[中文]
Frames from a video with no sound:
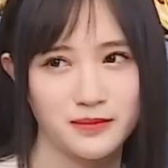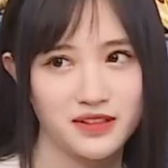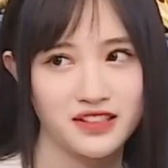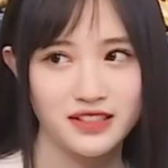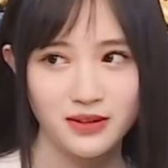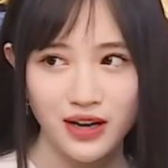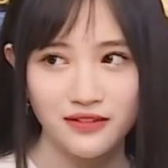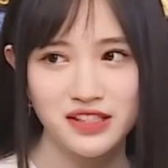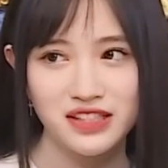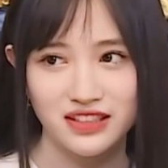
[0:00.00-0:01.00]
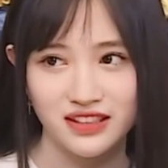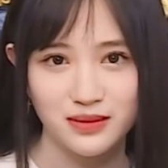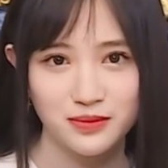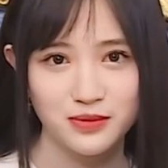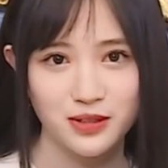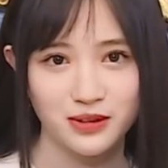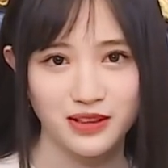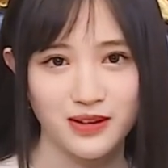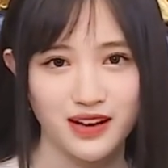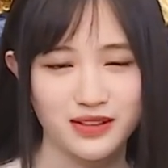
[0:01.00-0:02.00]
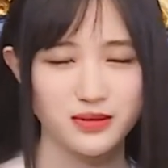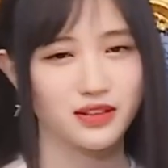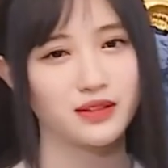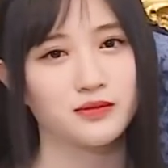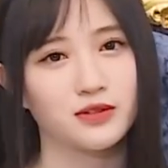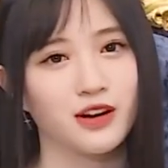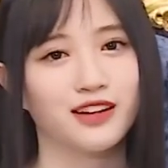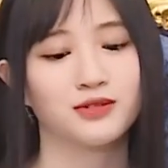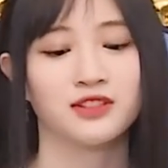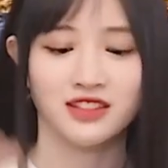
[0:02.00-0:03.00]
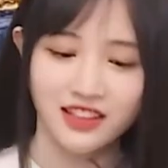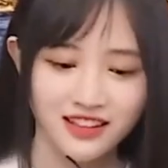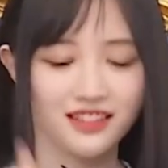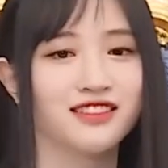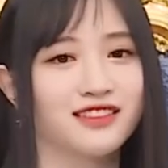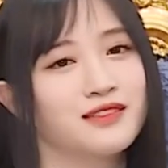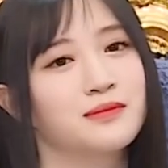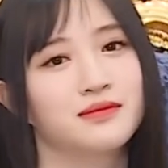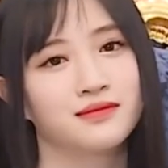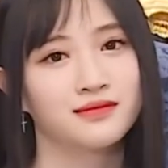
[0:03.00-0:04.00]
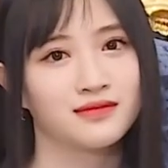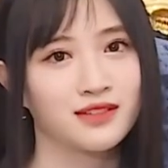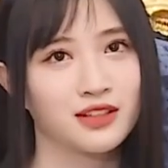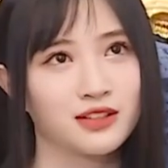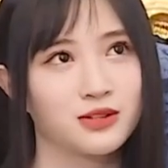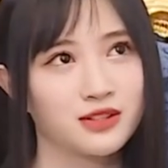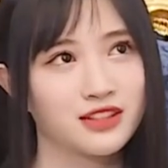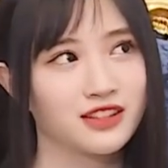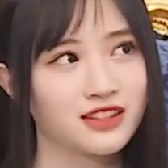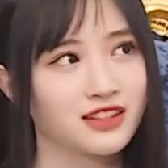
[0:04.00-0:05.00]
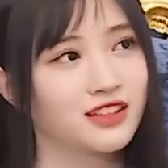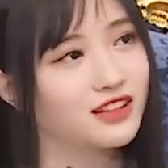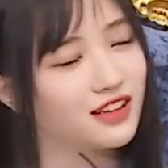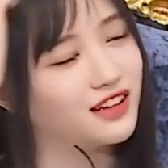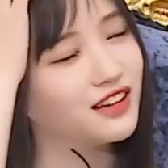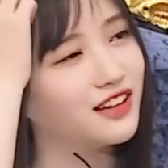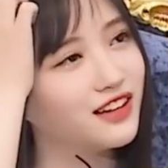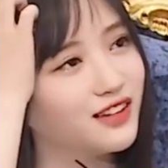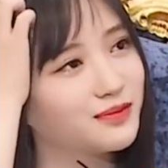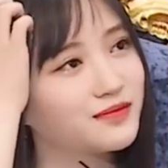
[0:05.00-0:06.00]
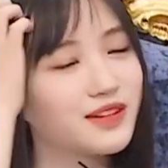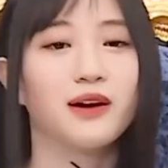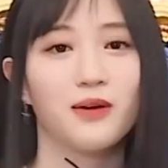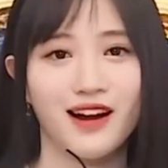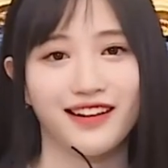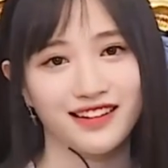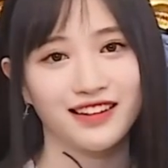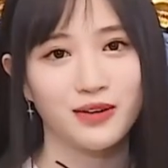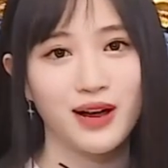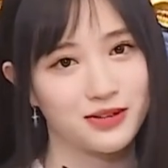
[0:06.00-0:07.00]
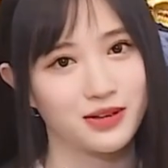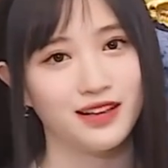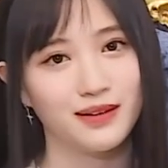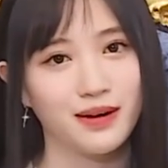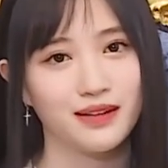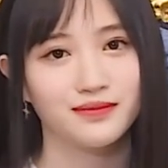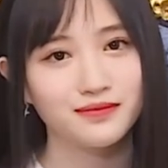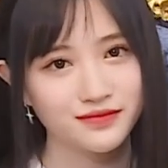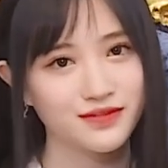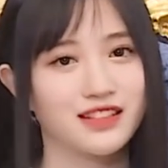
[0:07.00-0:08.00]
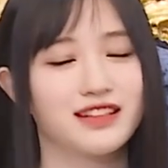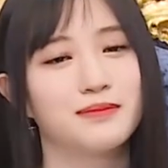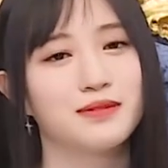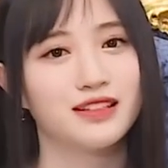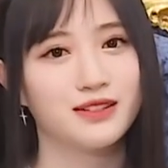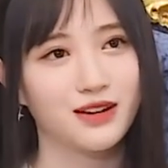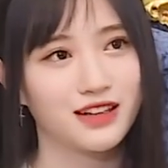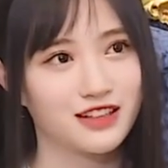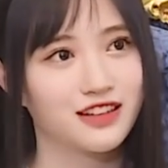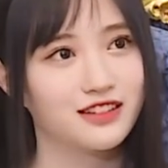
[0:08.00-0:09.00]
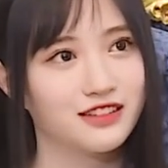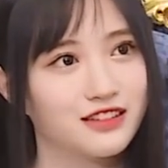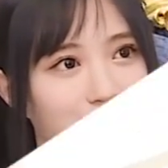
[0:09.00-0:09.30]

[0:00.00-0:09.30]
批西瓜分几个步骤的话，就一个步骤啊，就直接，就是呃，要快、快、准、狠嘛，直接批就完事儿。